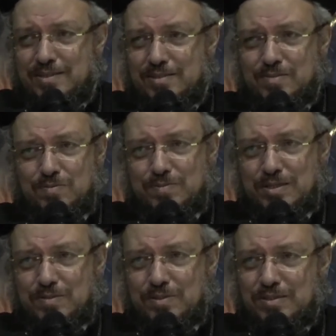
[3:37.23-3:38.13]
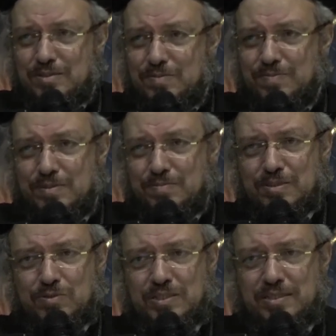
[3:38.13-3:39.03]
طب وماله ده انت ممكن
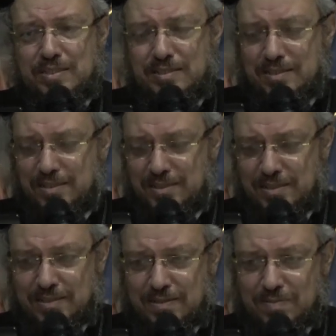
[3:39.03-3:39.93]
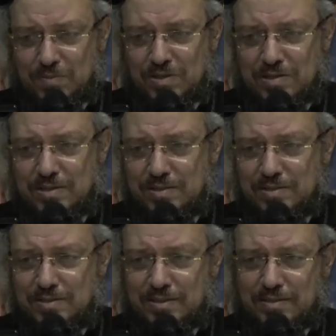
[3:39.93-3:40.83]
من وانت هنا مجرد
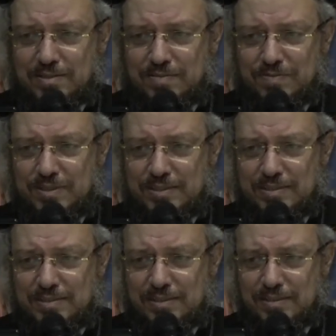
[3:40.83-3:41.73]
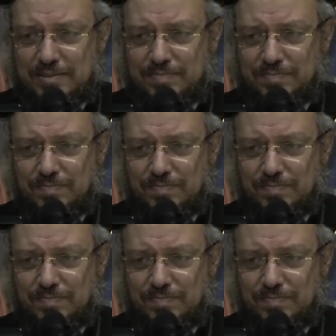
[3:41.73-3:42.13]
تصلي تفرق كتير